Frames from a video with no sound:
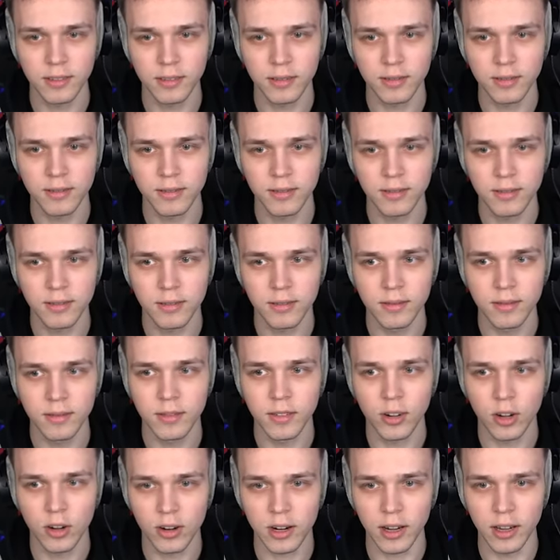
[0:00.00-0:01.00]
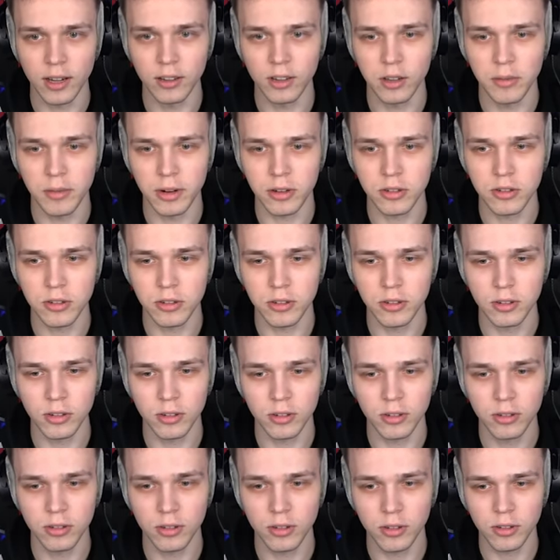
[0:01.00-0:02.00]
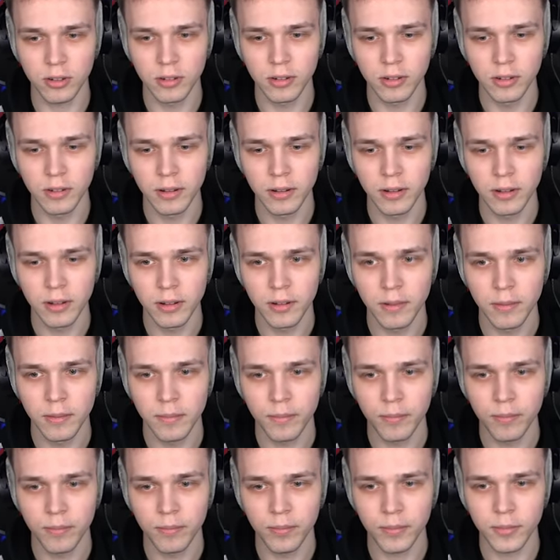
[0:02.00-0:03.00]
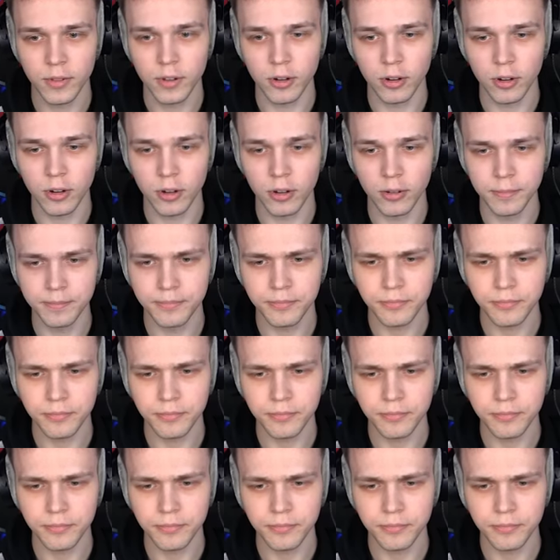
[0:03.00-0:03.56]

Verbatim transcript: Mhm. Okej, okay, dobra, Palion to, się liczy. To...